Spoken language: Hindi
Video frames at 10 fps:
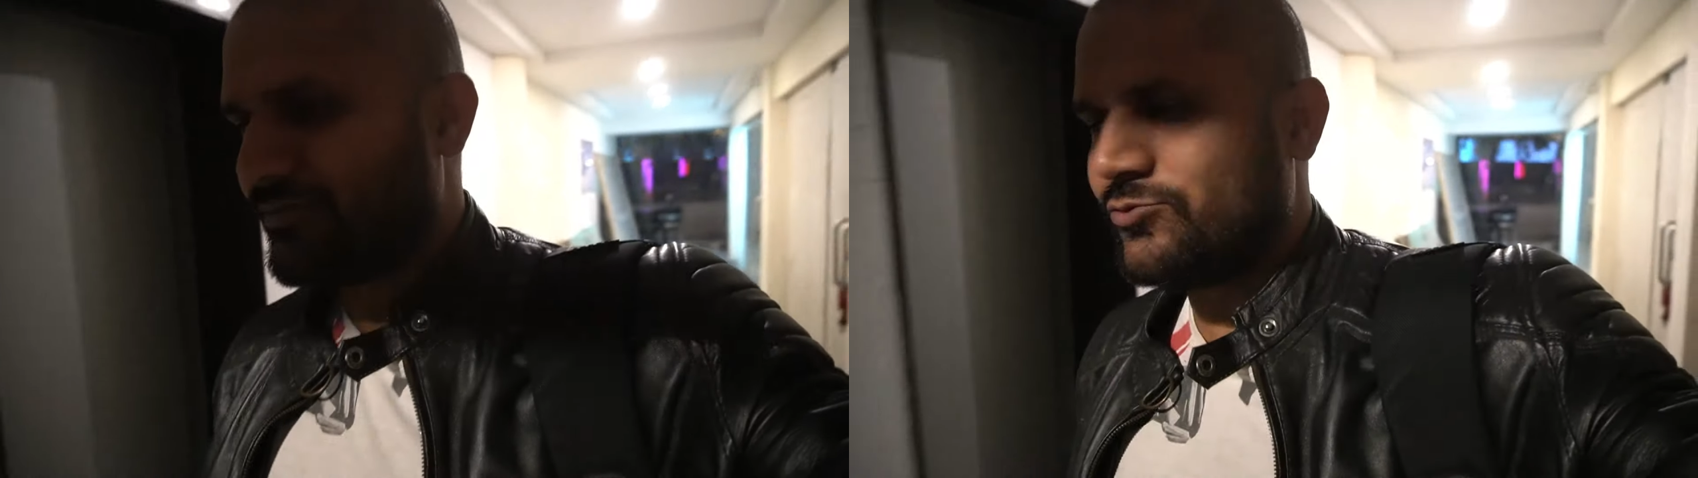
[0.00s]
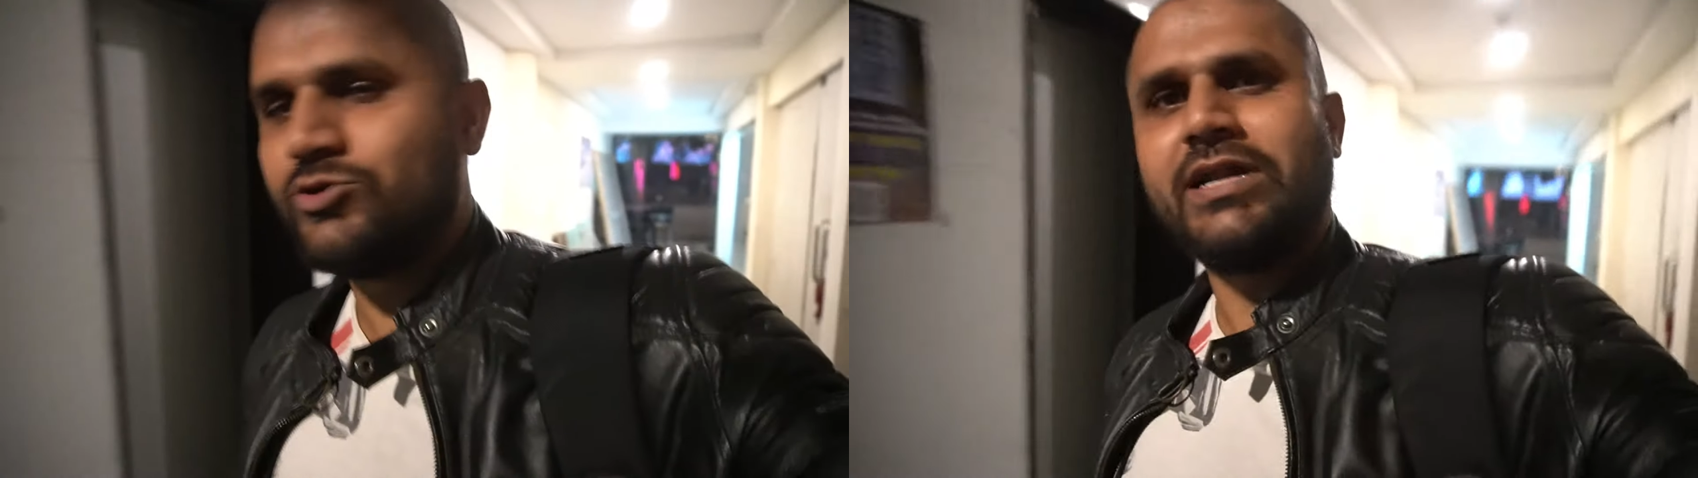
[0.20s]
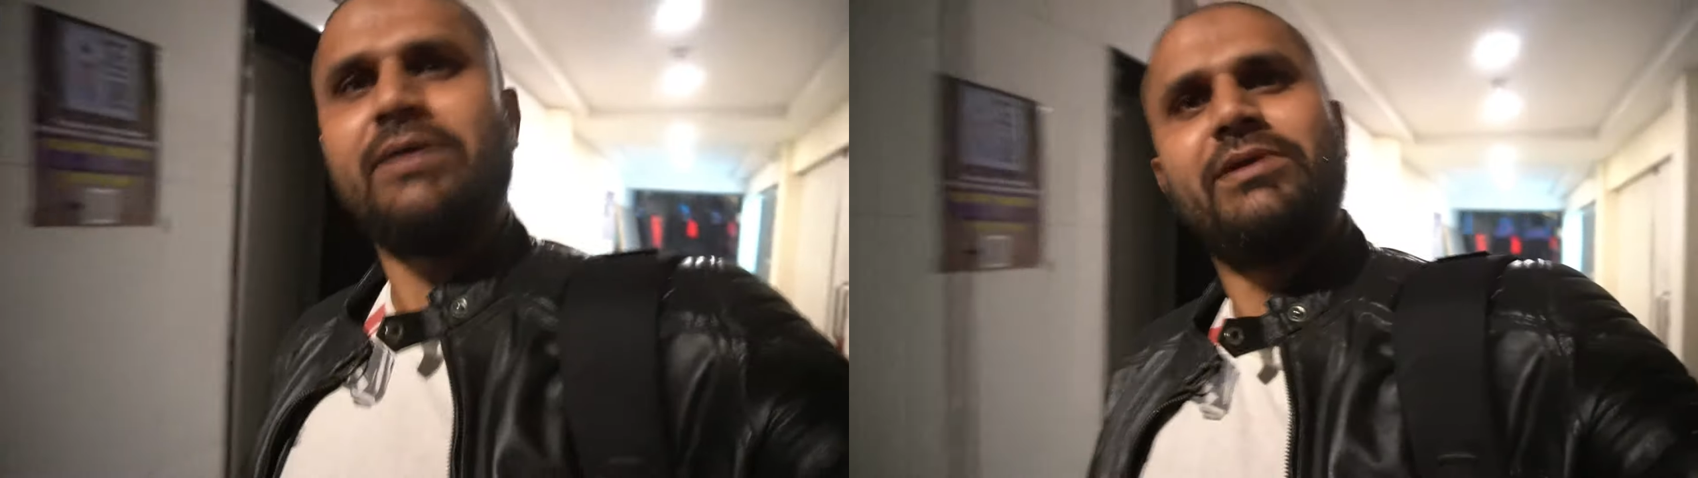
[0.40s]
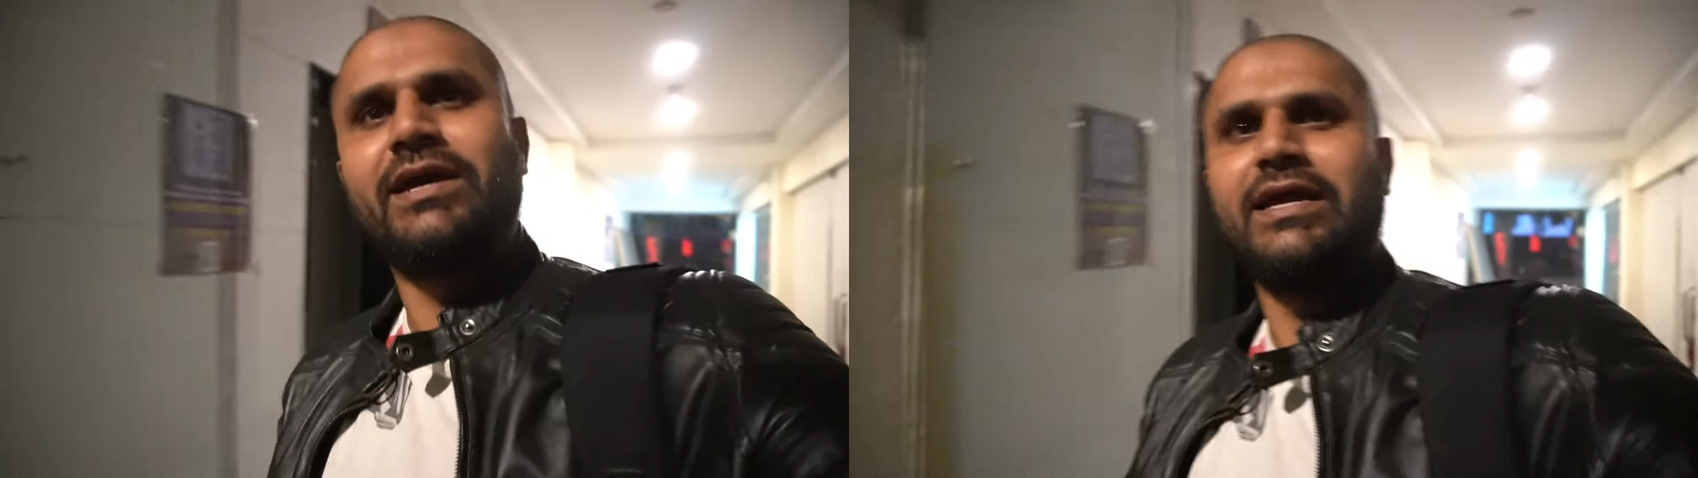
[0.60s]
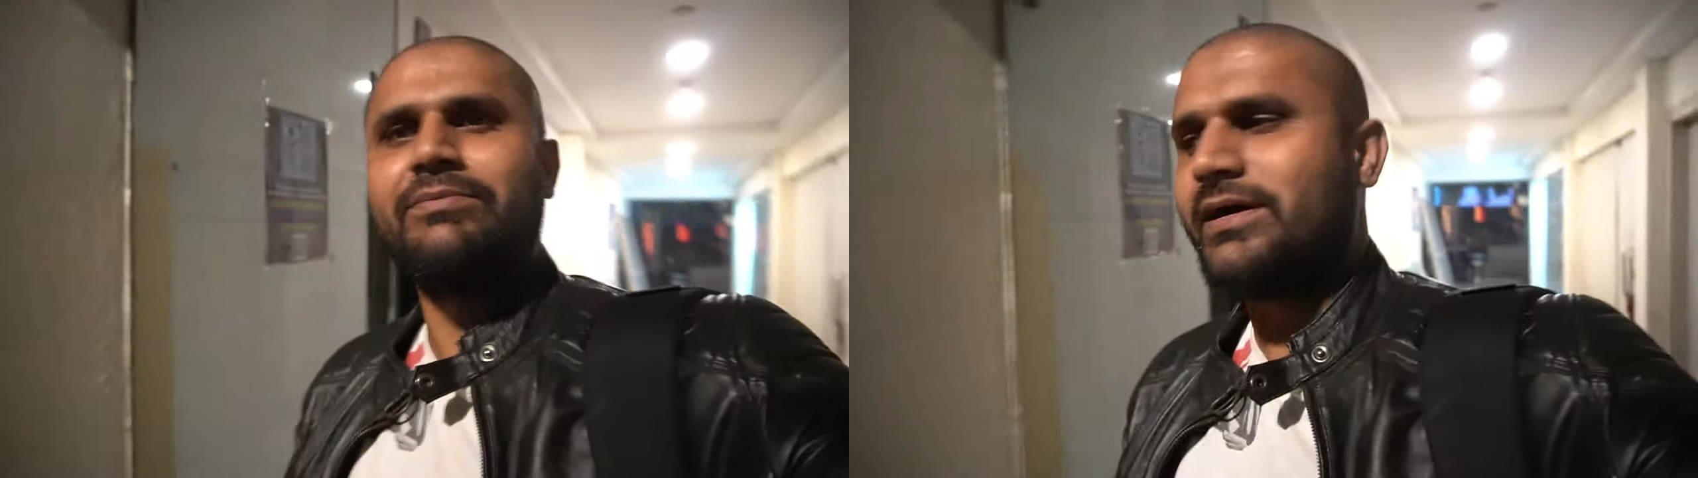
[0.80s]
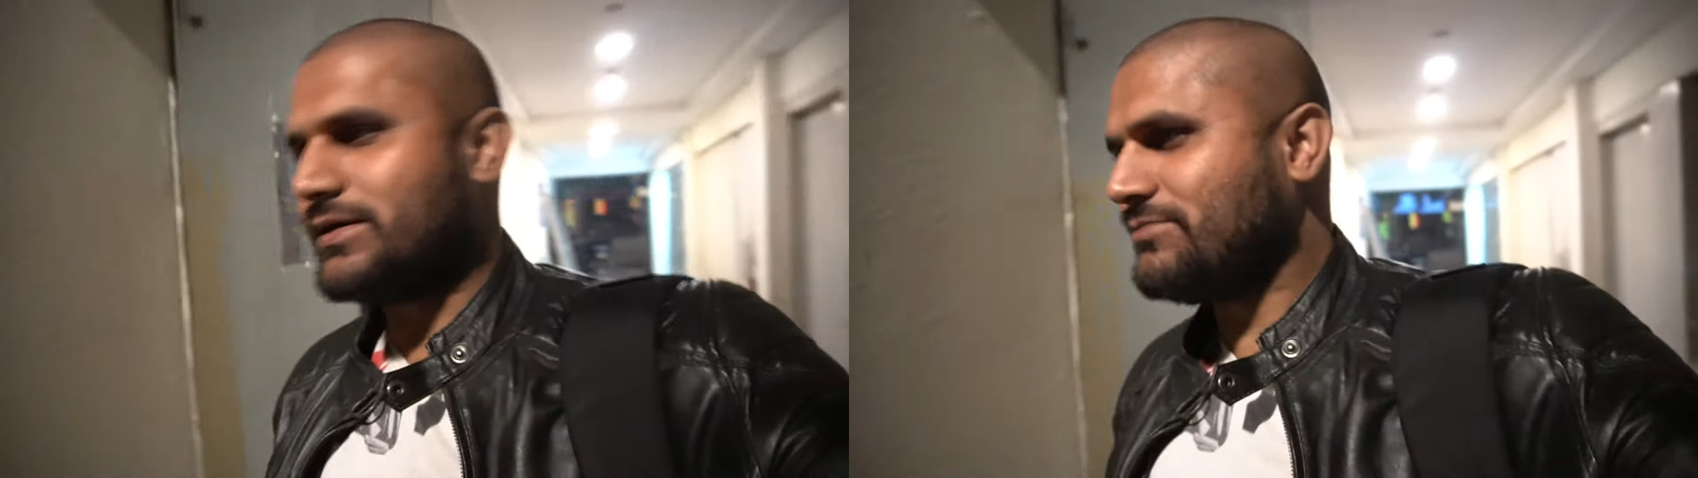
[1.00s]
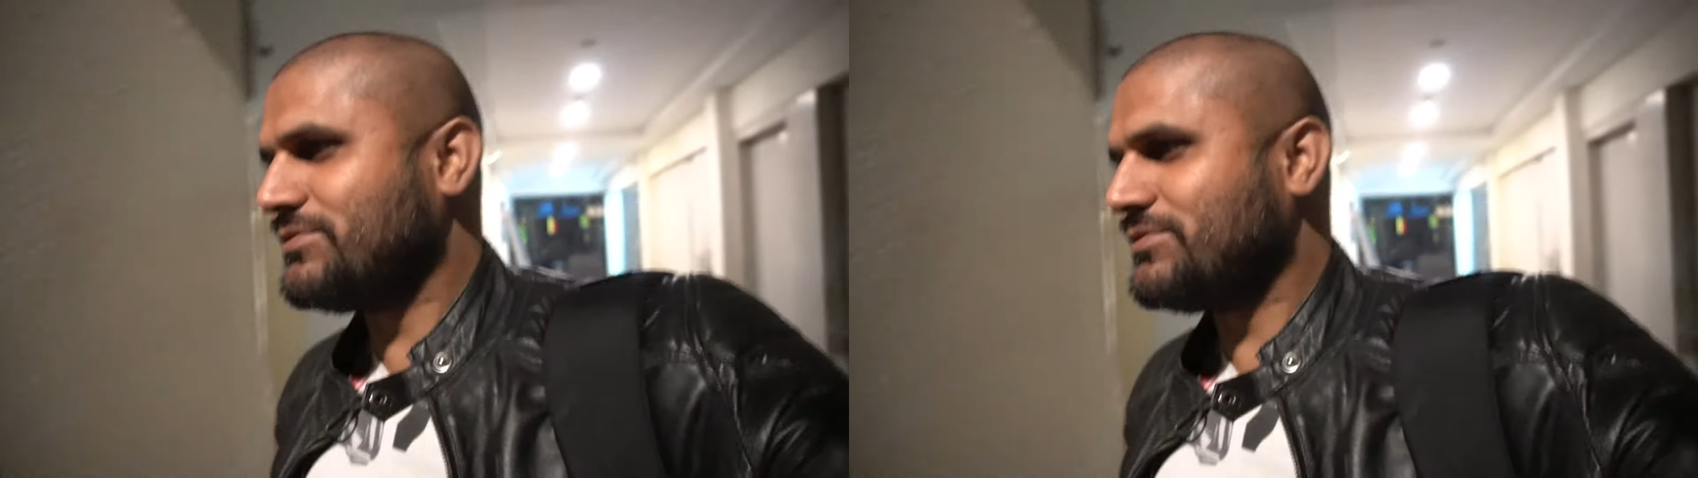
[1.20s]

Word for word: उसी टाइम निकल गया मैं घर से